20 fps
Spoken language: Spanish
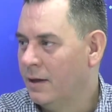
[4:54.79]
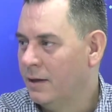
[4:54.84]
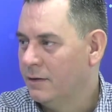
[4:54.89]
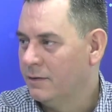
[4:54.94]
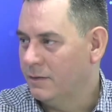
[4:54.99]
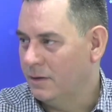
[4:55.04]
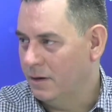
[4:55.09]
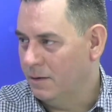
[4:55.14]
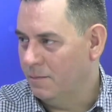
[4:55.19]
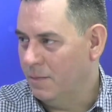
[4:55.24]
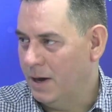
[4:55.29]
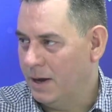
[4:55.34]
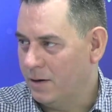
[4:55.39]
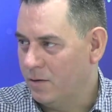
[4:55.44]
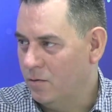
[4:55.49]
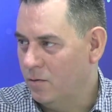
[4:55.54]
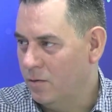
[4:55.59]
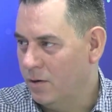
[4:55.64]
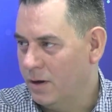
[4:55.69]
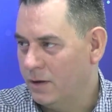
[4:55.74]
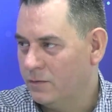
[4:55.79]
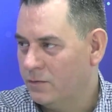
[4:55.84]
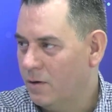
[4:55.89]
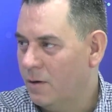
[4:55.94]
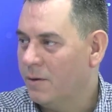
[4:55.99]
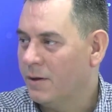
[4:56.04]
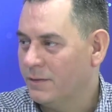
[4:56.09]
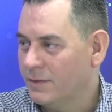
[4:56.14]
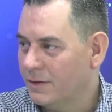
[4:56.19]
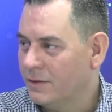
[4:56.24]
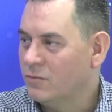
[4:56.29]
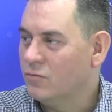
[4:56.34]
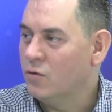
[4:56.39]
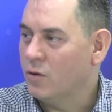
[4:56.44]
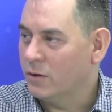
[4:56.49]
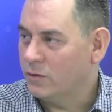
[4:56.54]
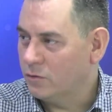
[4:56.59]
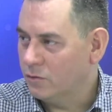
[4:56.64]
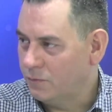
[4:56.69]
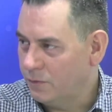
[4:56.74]
Sin embargo, eso a veces no
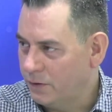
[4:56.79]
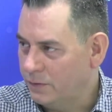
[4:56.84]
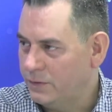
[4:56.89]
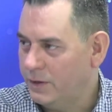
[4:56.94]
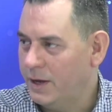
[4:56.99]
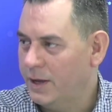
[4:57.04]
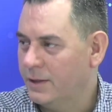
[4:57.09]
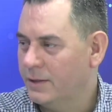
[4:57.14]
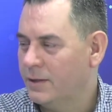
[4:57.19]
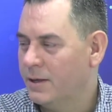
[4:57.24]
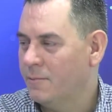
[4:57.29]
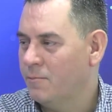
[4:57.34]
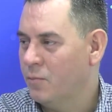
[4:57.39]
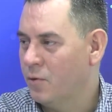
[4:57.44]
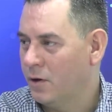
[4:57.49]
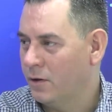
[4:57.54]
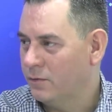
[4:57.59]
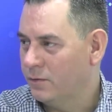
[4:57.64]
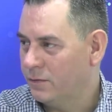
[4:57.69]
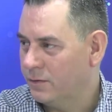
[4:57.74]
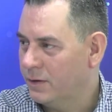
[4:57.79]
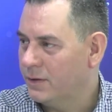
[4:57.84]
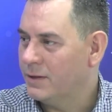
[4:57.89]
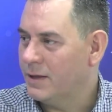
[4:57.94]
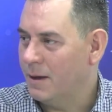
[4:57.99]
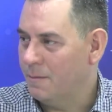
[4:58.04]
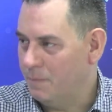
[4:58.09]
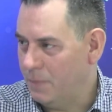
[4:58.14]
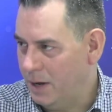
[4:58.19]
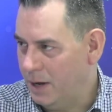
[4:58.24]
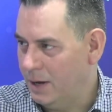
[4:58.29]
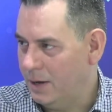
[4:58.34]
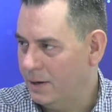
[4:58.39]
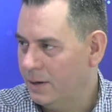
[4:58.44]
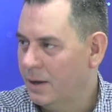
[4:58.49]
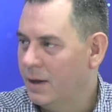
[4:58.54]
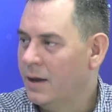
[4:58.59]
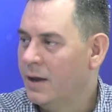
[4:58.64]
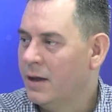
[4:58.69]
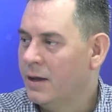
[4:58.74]
es suficiente, por eso es que también
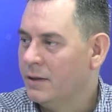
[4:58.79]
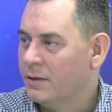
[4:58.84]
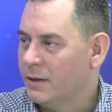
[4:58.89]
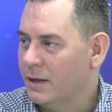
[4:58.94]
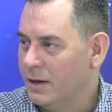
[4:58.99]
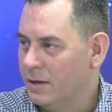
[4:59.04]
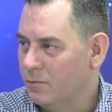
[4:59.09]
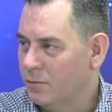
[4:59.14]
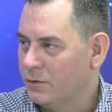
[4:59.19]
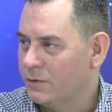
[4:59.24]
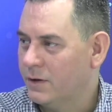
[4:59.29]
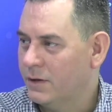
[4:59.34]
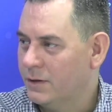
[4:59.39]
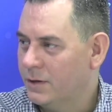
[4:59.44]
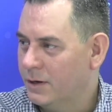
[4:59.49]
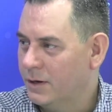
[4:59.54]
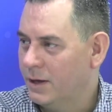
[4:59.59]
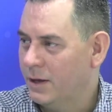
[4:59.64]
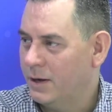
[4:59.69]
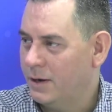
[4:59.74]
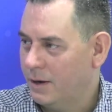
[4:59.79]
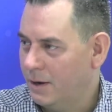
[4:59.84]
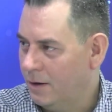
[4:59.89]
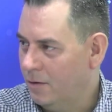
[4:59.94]
tenemos que tener eh,